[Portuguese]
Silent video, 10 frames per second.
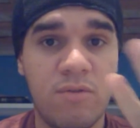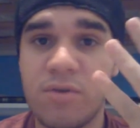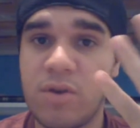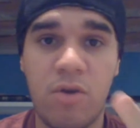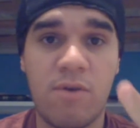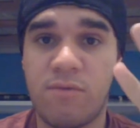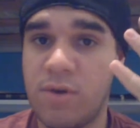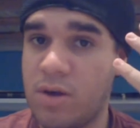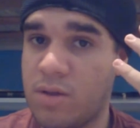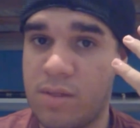Se você não é
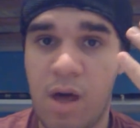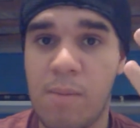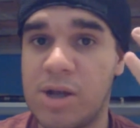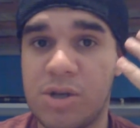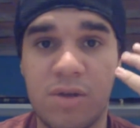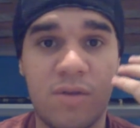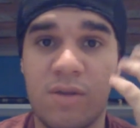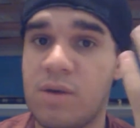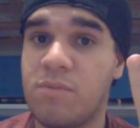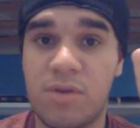fã, dá uma chance,
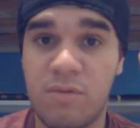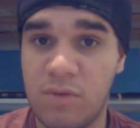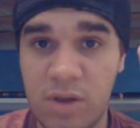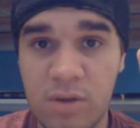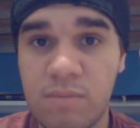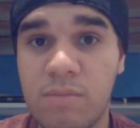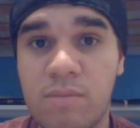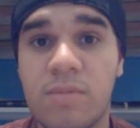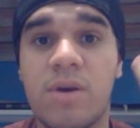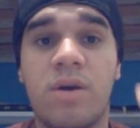quem sabe você vire.
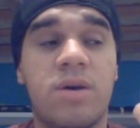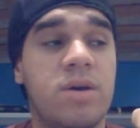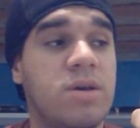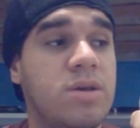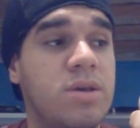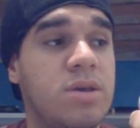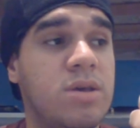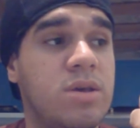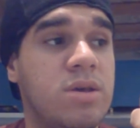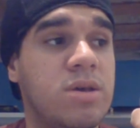
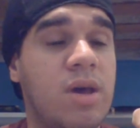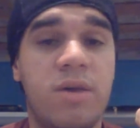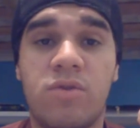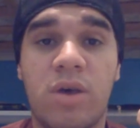E é isso